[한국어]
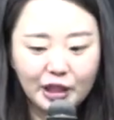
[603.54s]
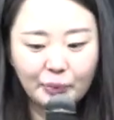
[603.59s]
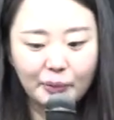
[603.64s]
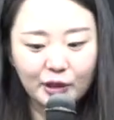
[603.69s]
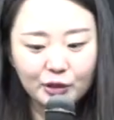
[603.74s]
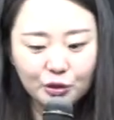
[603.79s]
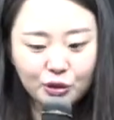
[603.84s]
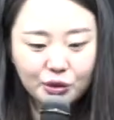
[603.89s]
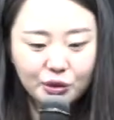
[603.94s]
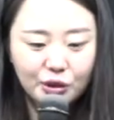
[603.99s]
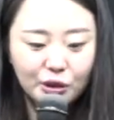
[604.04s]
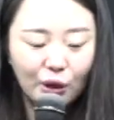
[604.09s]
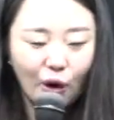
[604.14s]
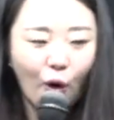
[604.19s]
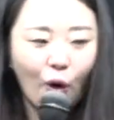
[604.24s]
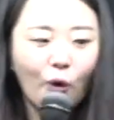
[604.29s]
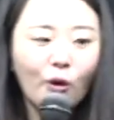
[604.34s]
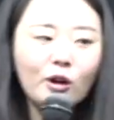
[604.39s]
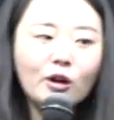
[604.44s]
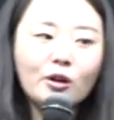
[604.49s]
이번 주
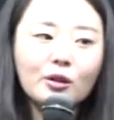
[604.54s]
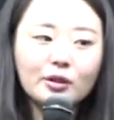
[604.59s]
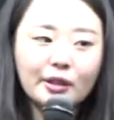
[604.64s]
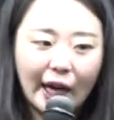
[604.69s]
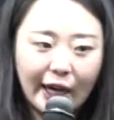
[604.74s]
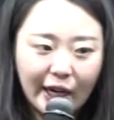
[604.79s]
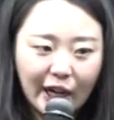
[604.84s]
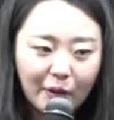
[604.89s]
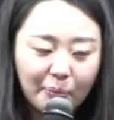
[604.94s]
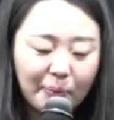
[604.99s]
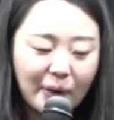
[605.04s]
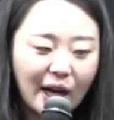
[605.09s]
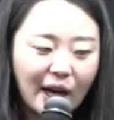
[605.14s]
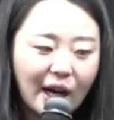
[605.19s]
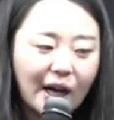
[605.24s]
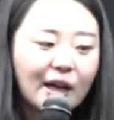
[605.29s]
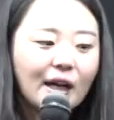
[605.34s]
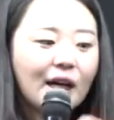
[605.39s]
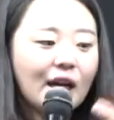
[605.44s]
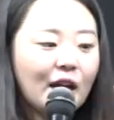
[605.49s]
홀로
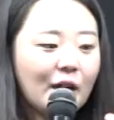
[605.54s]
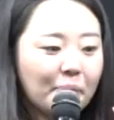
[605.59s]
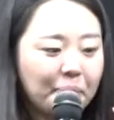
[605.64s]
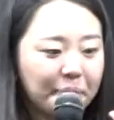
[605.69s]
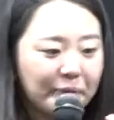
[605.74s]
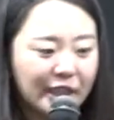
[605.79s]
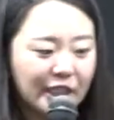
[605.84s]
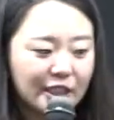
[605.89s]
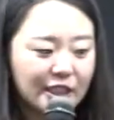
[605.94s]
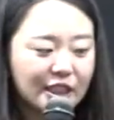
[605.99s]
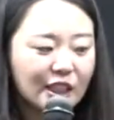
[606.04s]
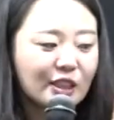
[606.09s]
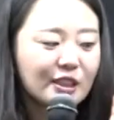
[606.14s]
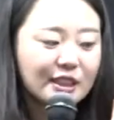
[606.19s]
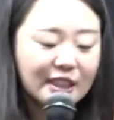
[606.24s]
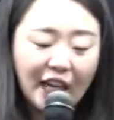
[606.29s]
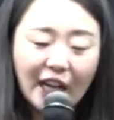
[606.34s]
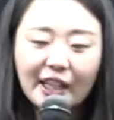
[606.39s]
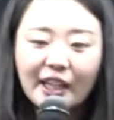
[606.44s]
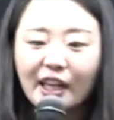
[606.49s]
다락방 미션
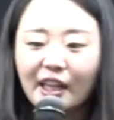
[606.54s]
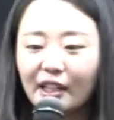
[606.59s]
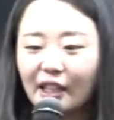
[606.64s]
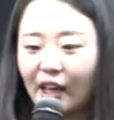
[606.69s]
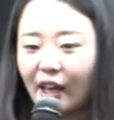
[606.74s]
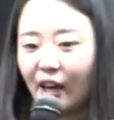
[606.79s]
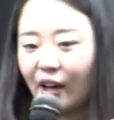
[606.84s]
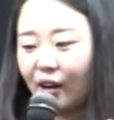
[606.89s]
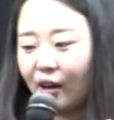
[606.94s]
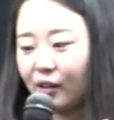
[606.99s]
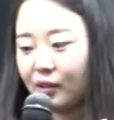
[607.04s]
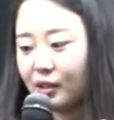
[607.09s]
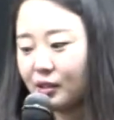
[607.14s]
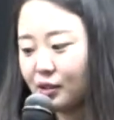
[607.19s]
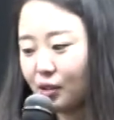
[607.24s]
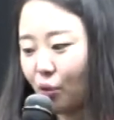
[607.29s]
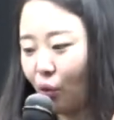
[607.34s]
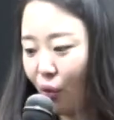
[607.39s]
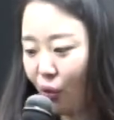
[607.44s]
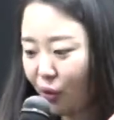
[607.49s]
찬양이에요.
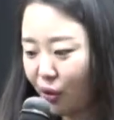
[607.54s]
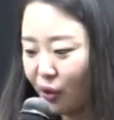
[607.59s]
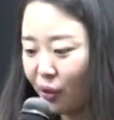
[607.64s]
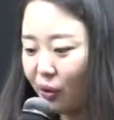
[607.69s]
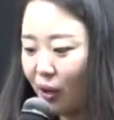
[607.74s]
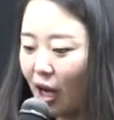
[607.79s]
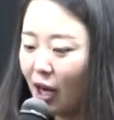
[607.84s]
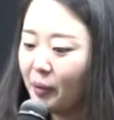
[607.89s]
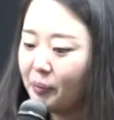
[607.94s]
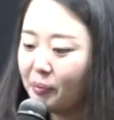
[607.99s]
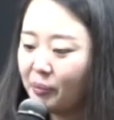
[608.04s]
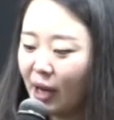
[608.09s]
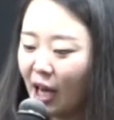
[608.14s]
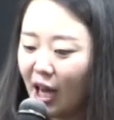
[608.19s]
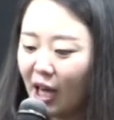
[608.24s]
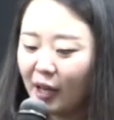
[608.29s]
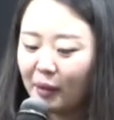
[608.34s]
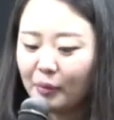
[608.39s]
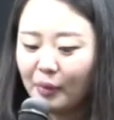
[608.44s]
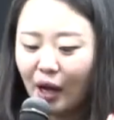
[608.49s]
그래서 고요한
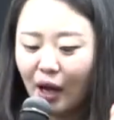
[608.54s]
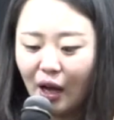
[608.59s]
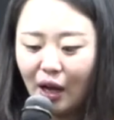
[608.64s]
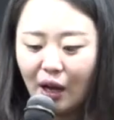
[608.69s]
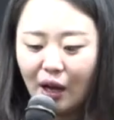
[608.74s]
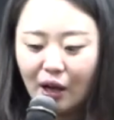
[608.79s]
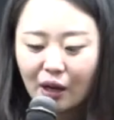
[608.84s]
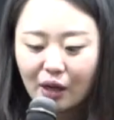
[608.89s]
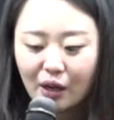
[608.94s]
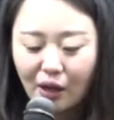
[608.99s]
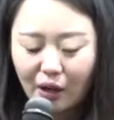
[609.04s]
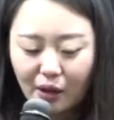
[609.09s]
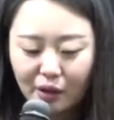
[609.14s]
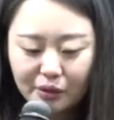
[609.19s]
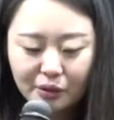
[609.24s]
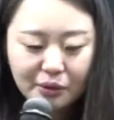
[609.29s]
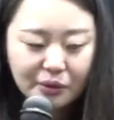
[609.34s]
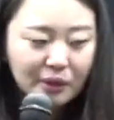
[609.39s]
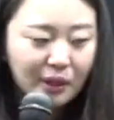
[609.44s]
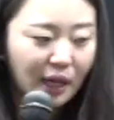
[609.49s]
밤,
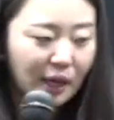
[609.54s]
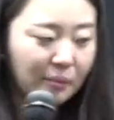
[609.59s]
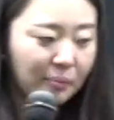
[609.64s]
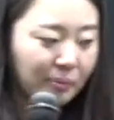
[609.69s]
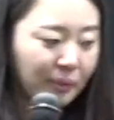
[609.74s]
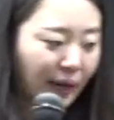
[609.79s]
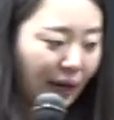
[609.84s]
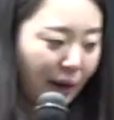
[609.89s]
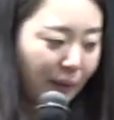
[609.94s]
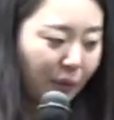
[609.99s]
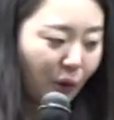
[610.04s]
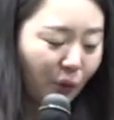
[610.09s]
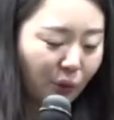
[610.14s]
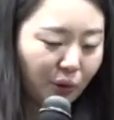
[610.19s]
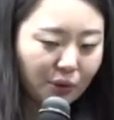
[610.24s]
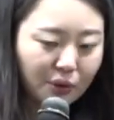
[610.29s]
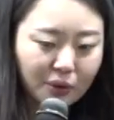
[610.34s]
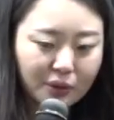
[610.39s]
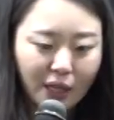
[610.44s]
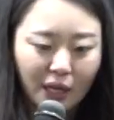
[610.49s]
거룩한 밤,
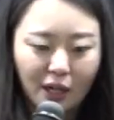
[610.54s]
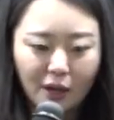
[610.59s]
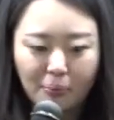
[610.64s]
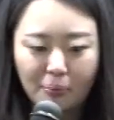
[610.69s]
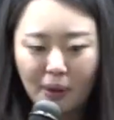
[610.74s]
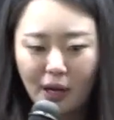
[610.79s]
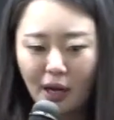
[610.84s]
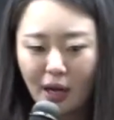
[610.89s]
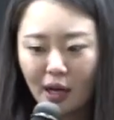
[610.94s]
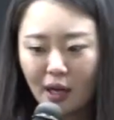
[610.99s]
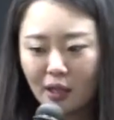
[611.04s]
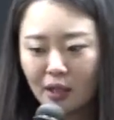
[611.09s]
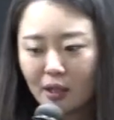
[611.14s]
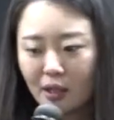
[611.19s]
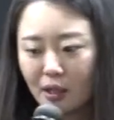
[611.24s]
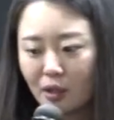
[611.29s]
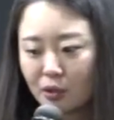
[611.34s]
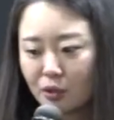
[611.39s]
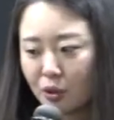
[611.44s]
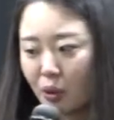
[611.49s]
홀로 다락방
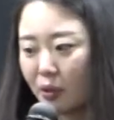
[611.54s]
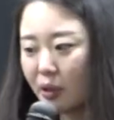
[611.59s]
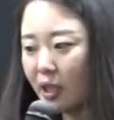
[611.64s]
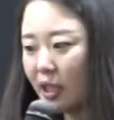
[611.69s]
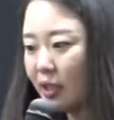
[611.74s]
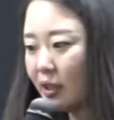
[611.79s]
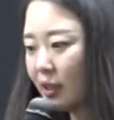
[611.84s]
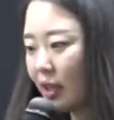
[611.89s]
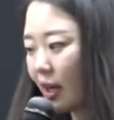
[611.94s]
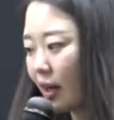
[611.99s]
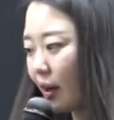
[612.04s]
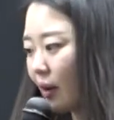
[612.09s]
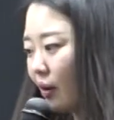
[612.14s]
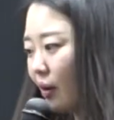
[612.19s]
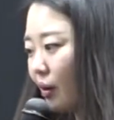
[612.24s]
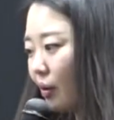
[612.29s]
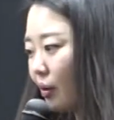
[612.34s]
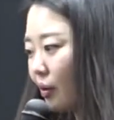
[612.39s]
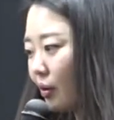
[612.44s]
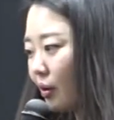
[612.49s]
종이
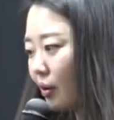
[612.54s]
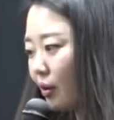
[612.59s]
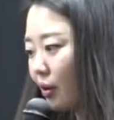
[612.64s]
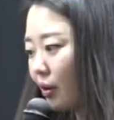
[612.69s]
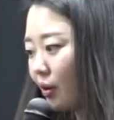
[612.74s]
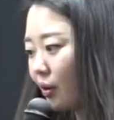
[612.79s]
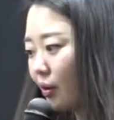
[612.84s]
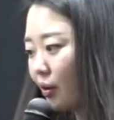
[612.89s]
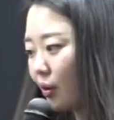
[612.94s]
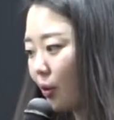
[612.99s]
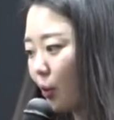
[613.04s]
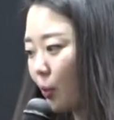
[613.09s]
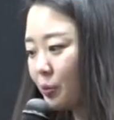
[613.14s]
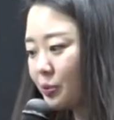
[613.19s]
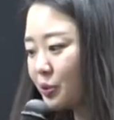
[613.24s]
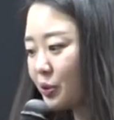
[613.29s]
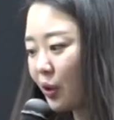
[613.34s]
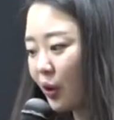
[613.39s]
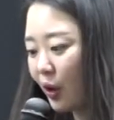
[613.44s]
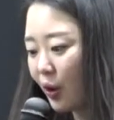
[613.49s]
있나요?
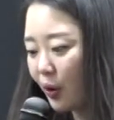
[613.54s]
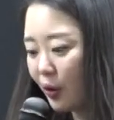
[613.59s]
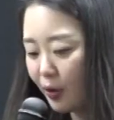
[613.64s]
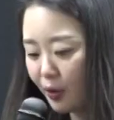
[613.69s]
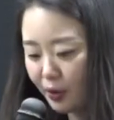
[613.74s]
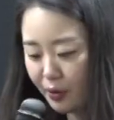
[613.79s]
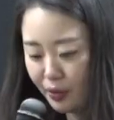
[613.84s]
없어요.